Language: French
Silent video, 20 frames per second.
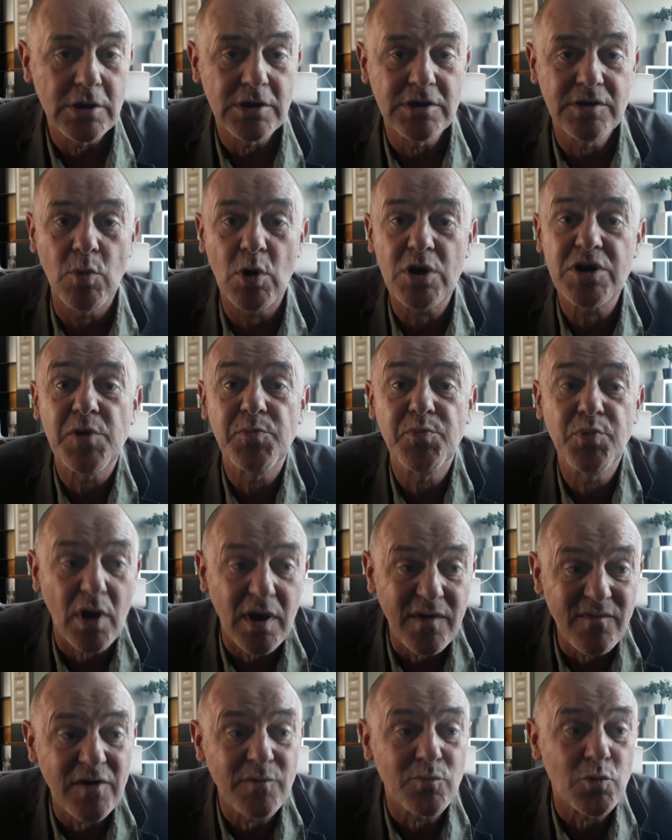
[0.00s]
Moi, j'ai pu
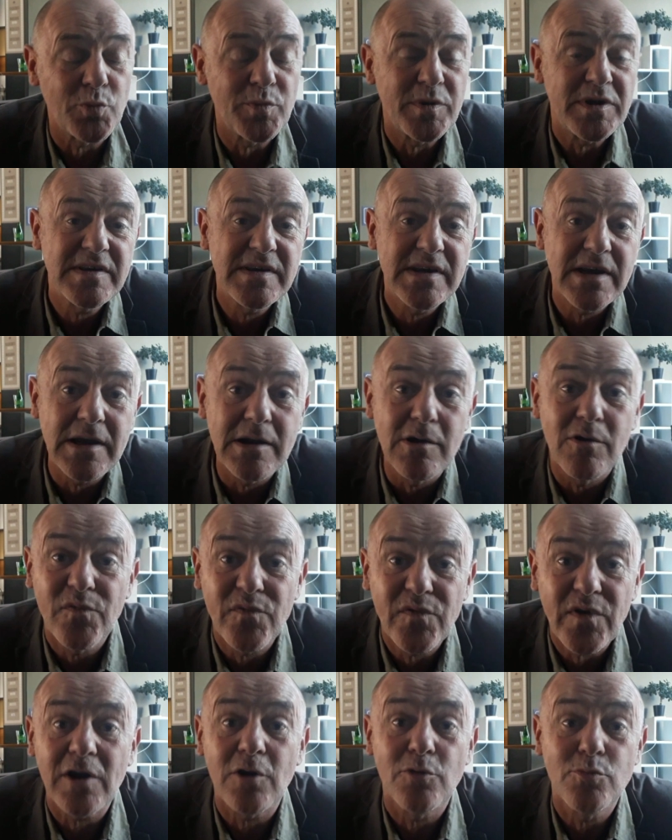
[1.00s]
rêver de mon métier, le
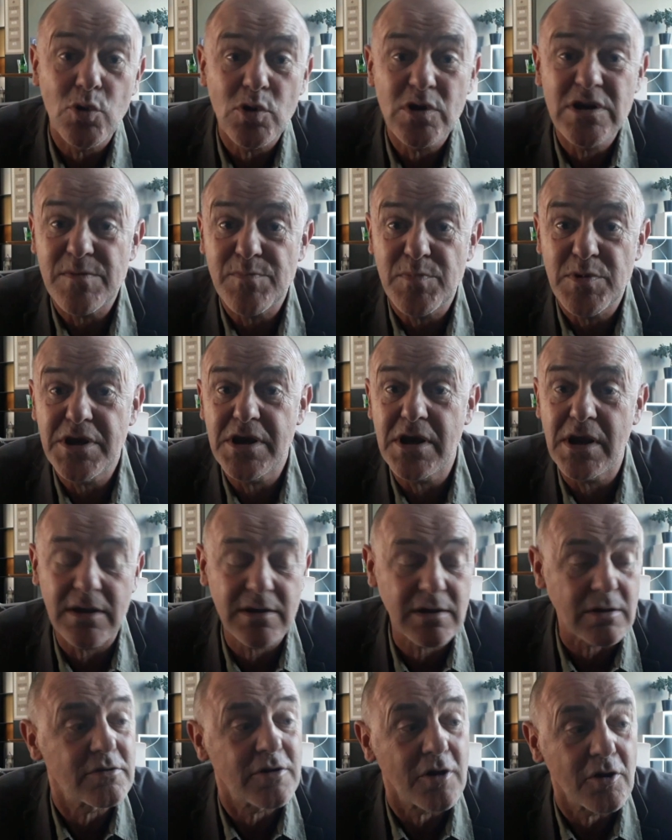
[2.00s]
faire, le multiplier,
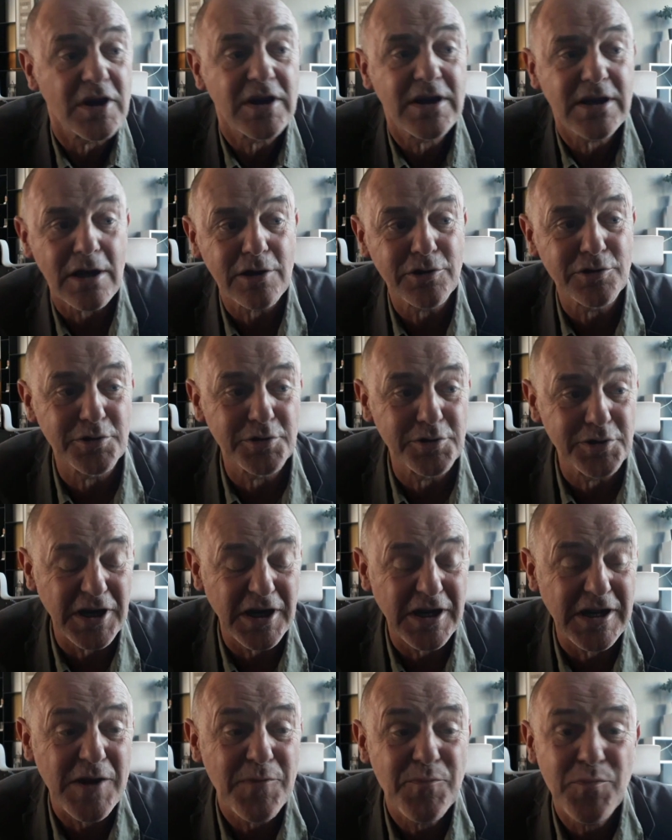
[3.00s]
être dans des tas
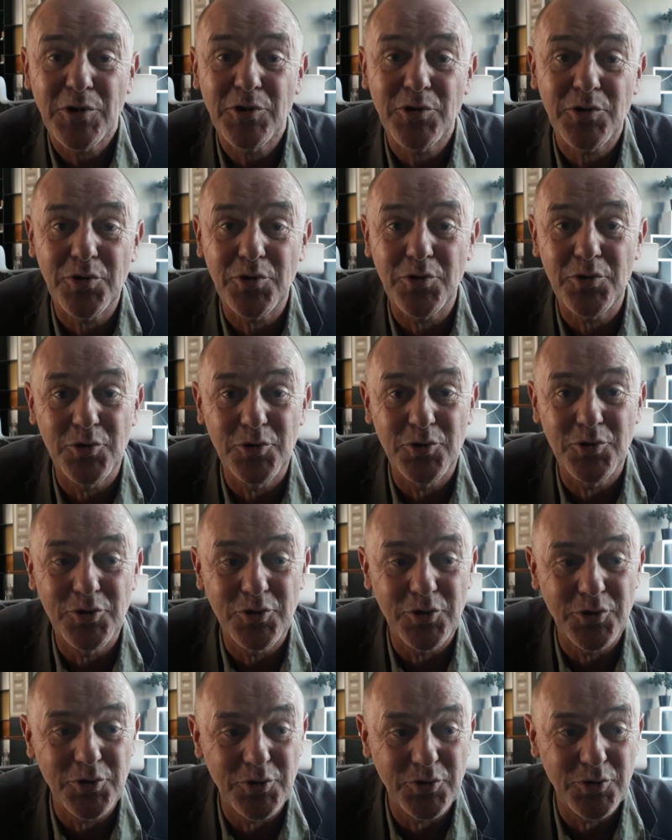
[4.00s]
d'équipes
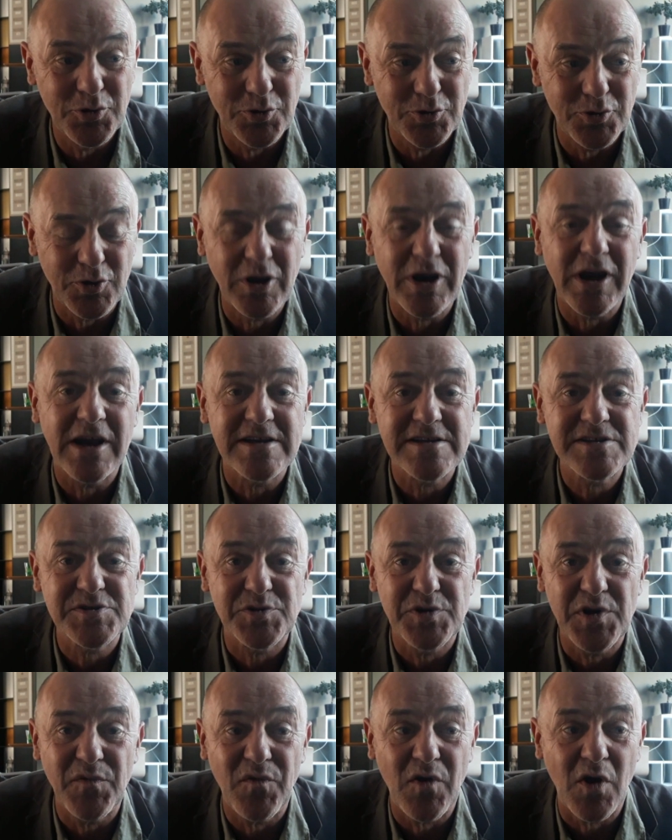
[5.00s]
de, de
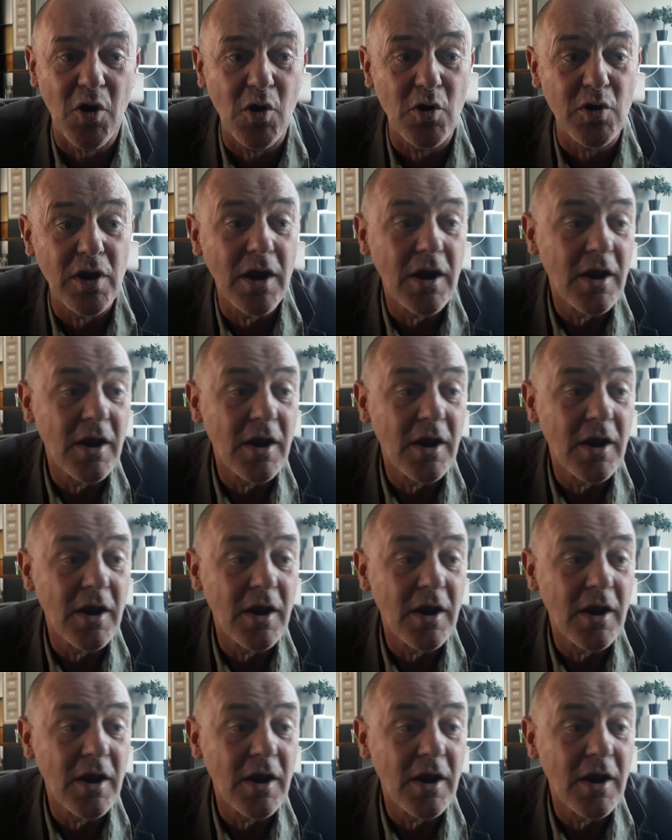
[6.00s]
créations différentes.